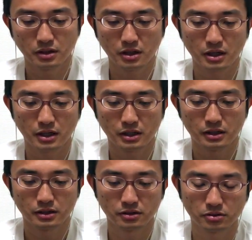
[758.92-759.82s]
いや、
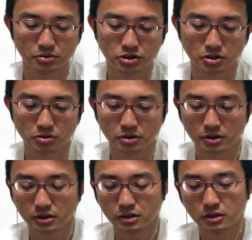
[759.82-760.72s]
取っちゃおう。
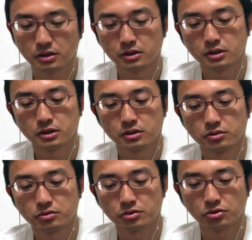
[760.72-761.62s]

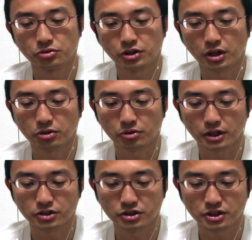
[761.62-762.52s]
同郷に結局
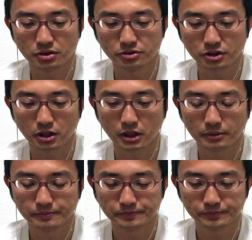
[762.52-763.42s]
8二飛車打つか。
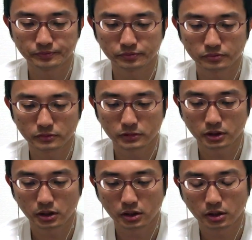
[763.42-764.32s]

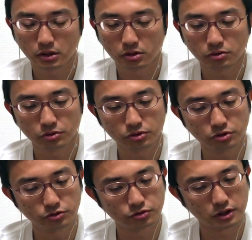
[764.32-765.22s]
5
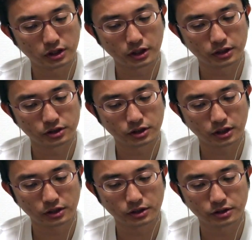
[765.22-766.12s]
四歩がね、突き
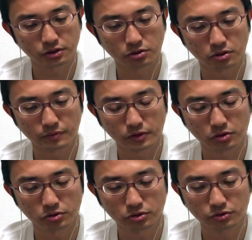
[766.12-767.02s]
たいんですけど、
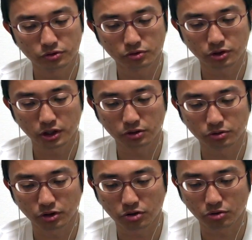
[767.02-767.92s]
5四歩同金
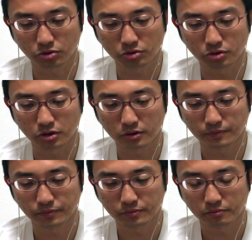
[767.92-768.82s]
の時ちょっと
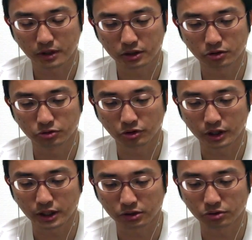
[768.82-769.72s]
迷うの
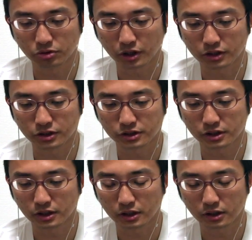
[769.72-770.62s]
が嫌という感じです